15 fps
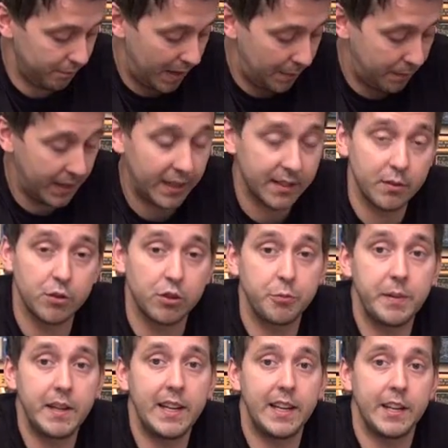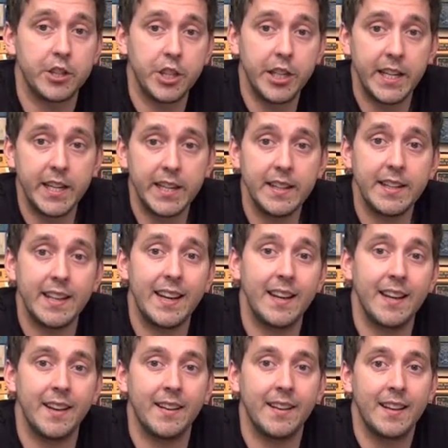bei Pegasus Spiele erschienen.
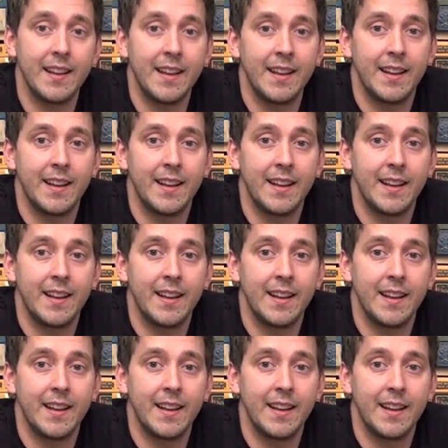Der